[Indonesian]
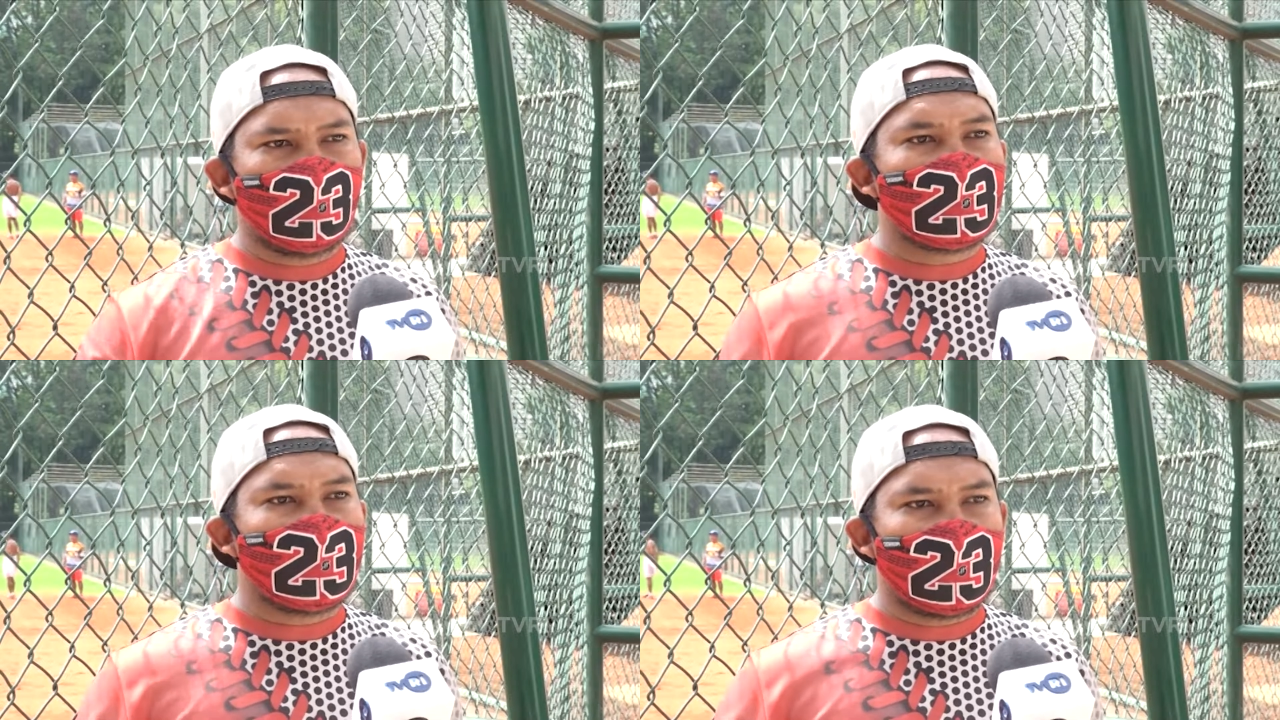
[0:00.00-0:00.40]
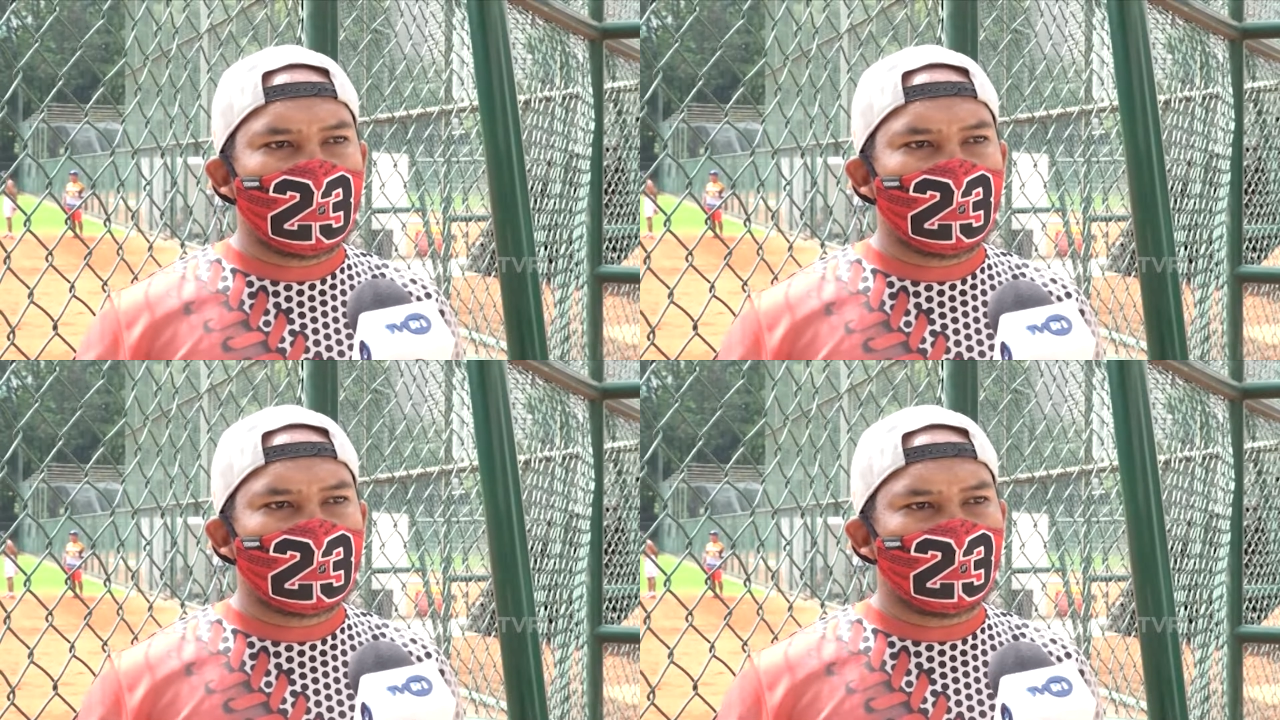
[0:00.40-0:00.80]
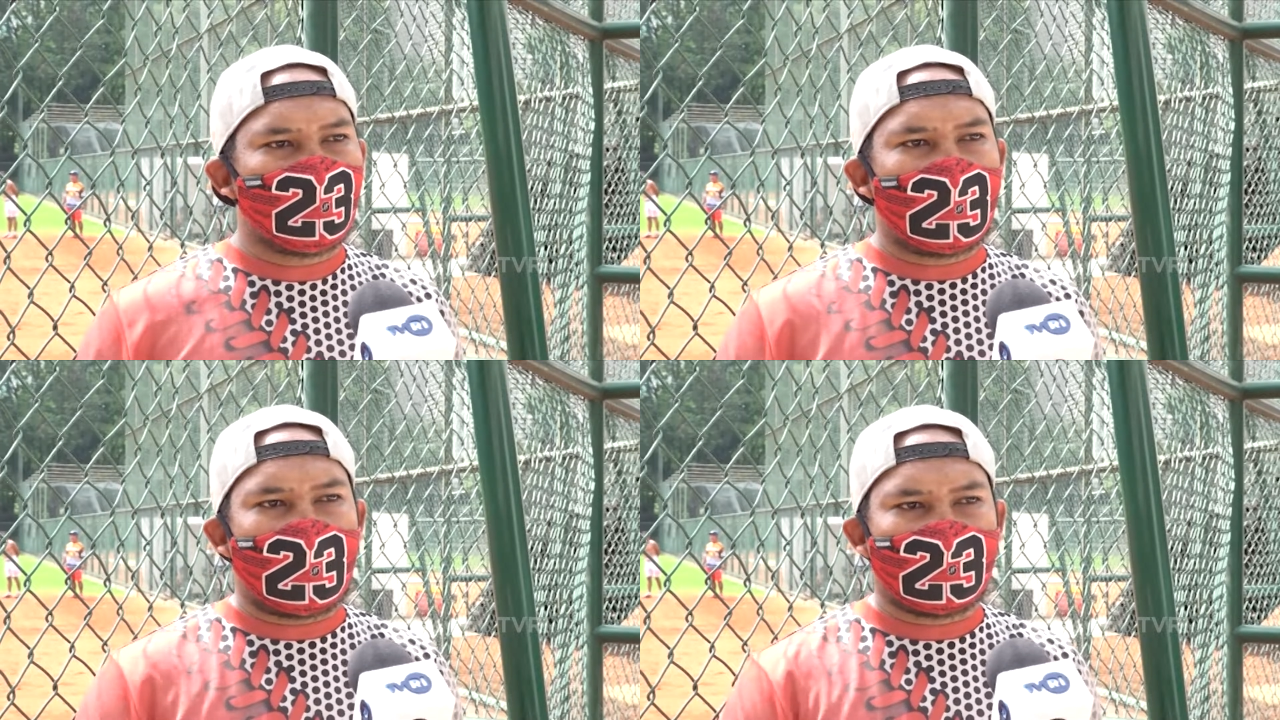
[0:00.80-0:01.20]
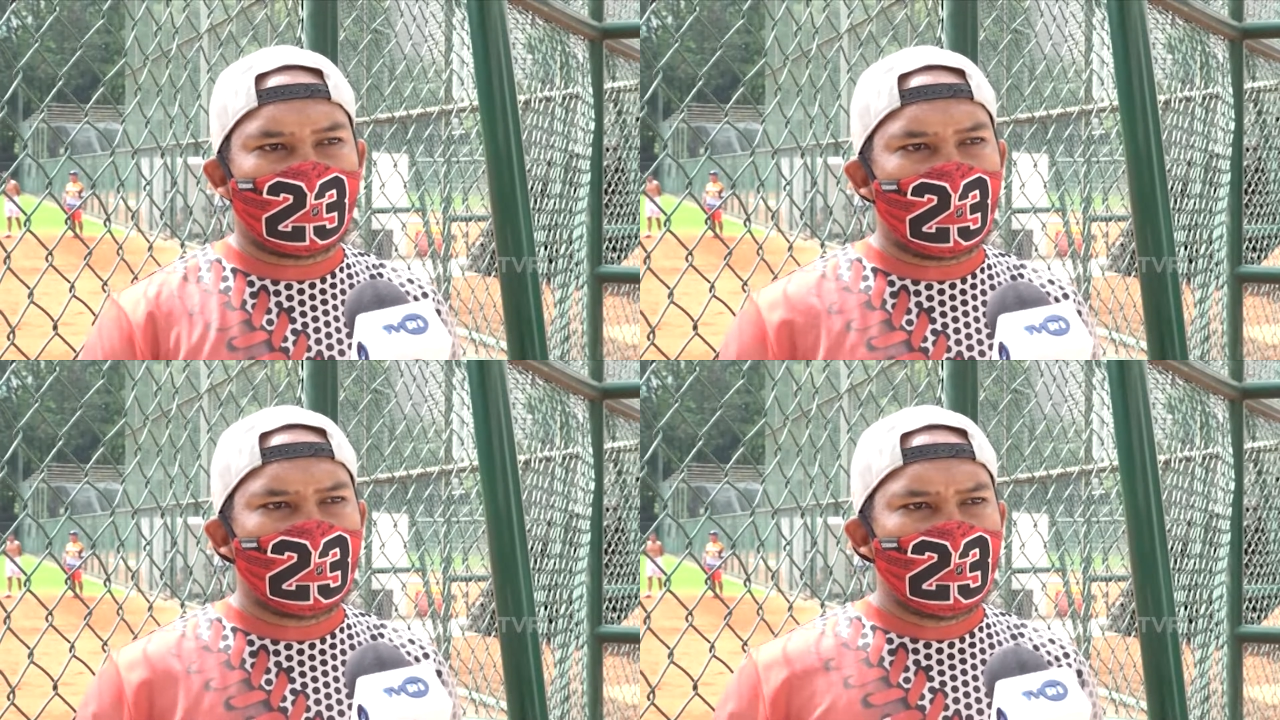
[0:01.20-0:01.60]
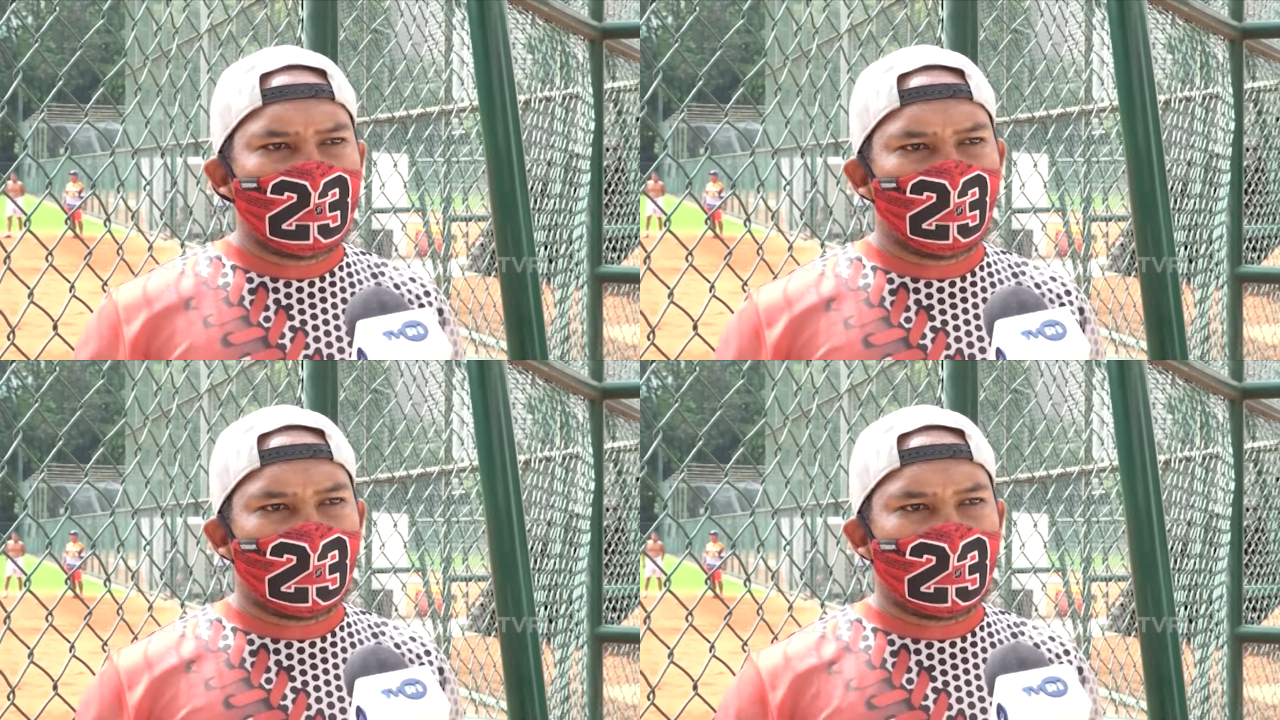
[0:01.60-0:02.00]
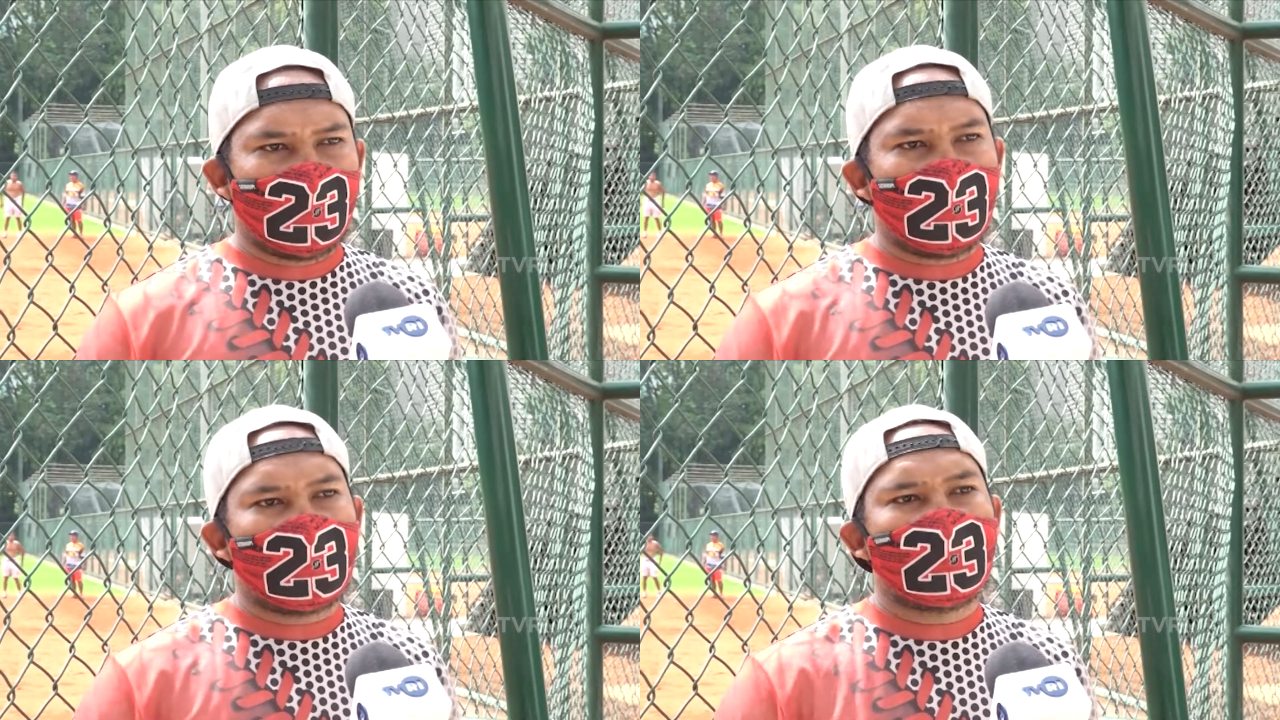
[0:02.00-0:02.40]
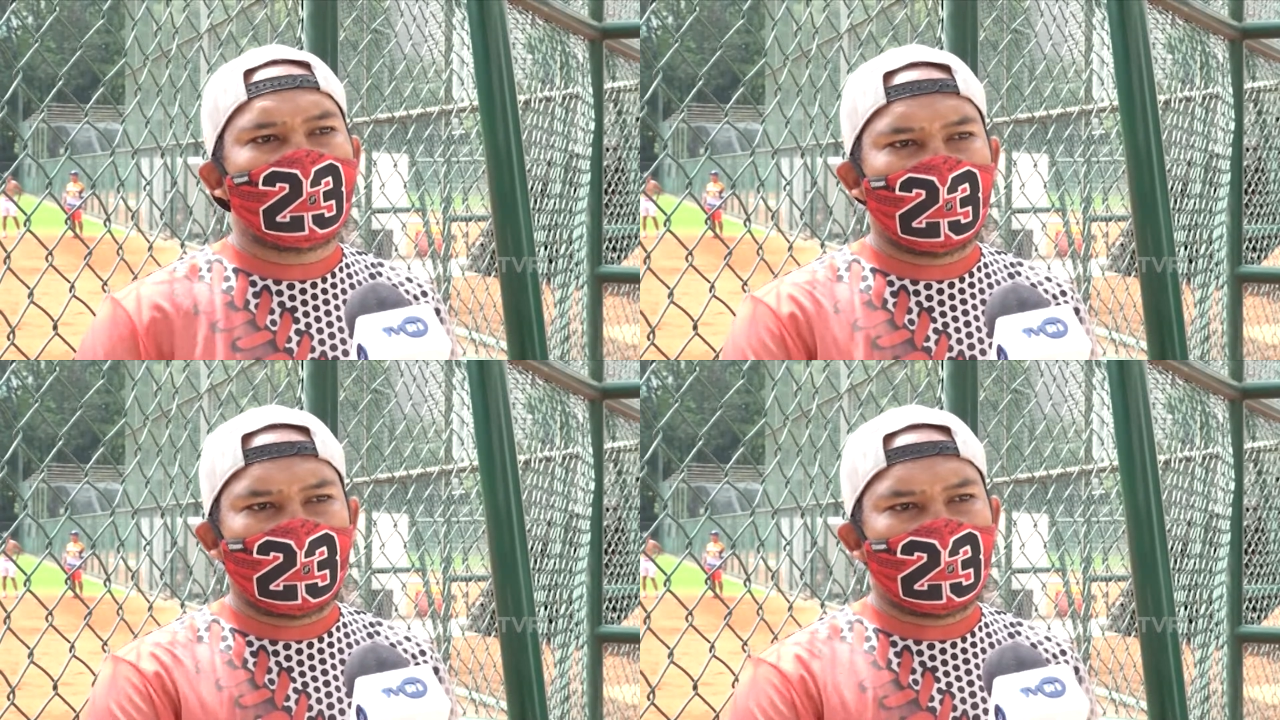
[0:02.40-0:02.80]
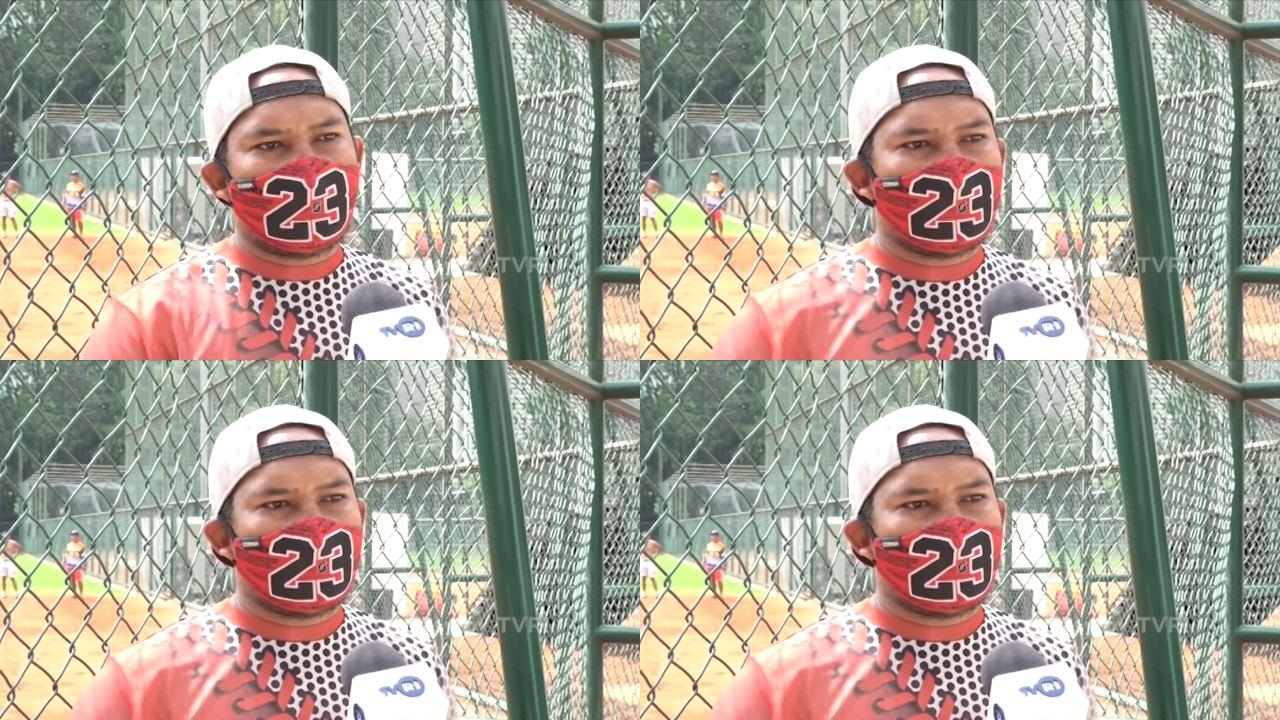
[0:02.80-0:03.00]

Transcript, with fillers: usia ini, semua rata mulai dari